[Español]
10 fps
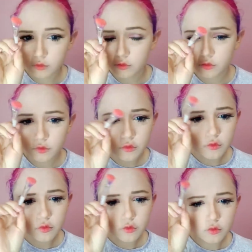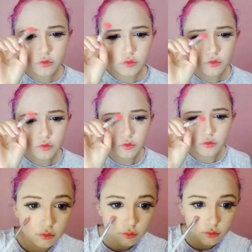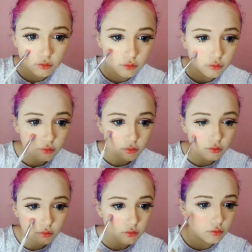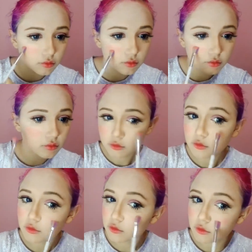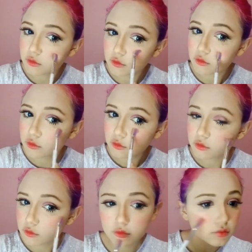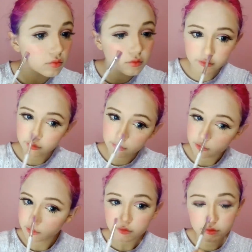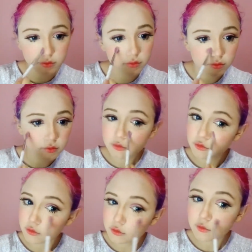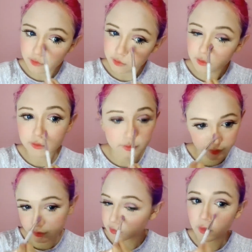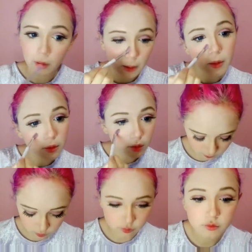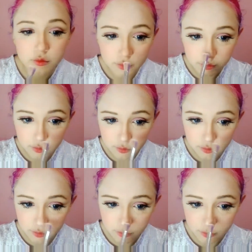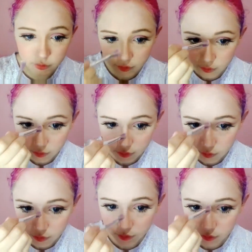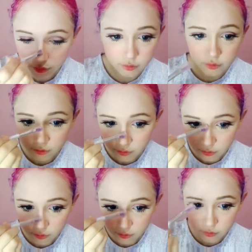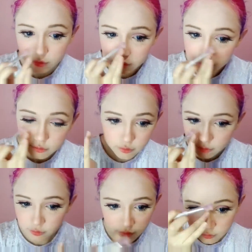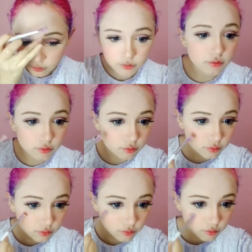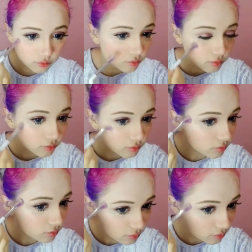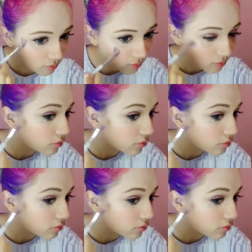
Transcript: uso un rubor así como demasiado fuerte. Es uno nuevo que me regalaron y lo aplico de esta manera. Por último, con iluminador vamos a hacer un poquito más brillantita nuestra cara en estas partes de acá,